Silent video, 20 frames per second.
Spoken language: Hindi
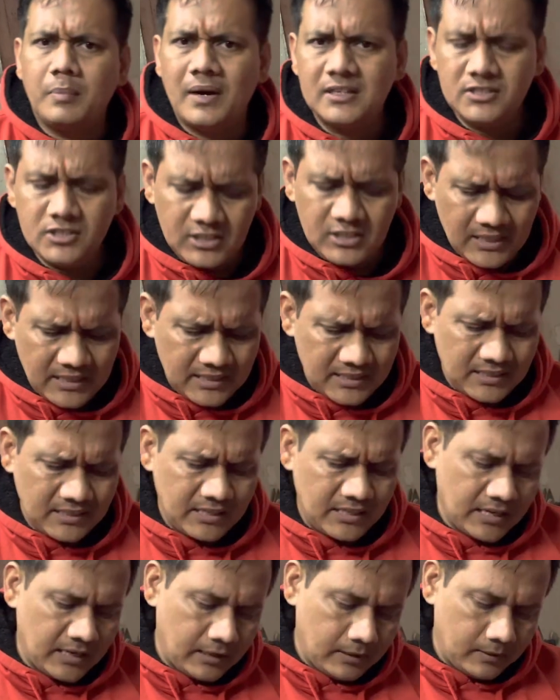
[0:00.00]
पांच ज़्यादा ज़्यादा
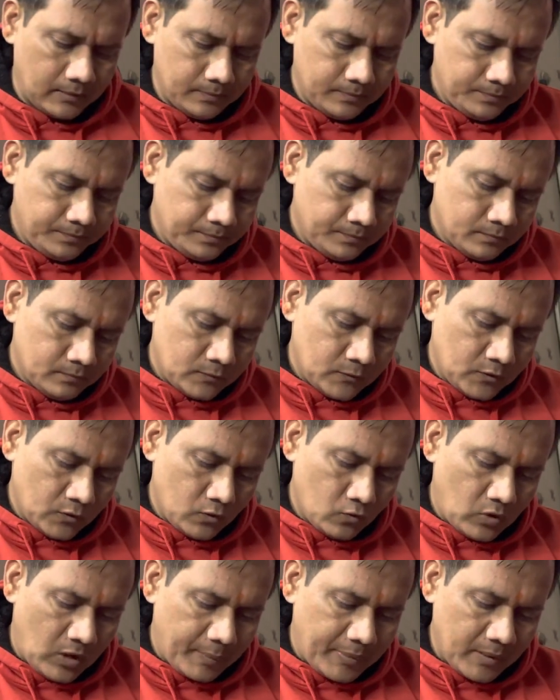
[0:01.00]
ग्यारह
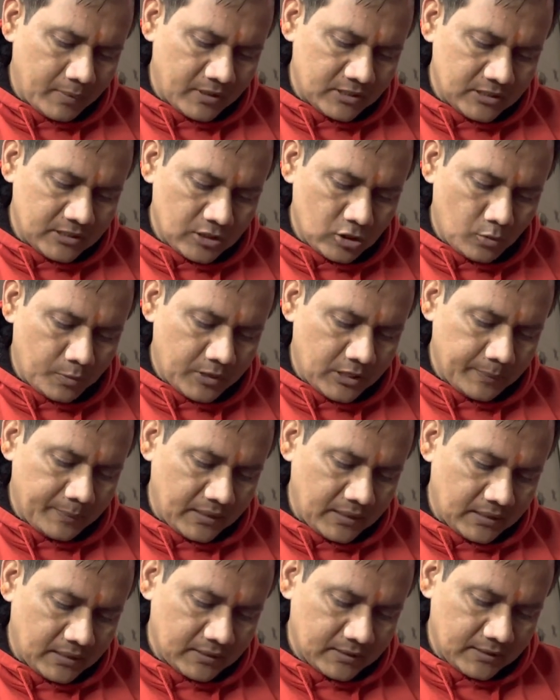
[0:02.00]
वो आपकी मर्जी के ऊपर
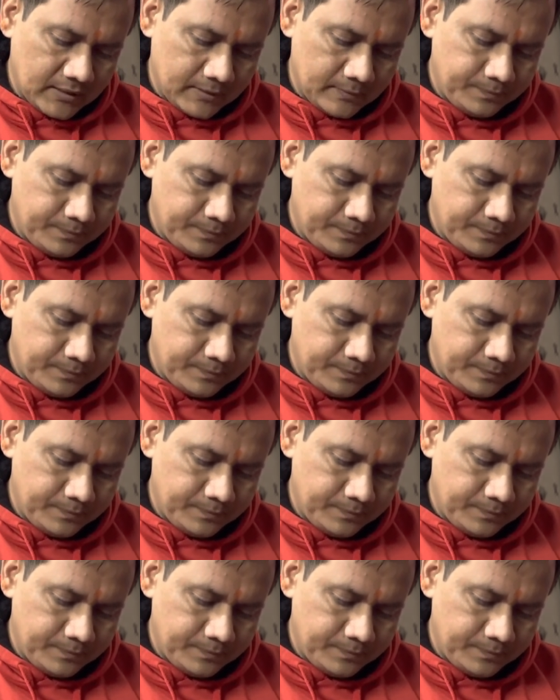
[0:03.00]
डिपेंड करता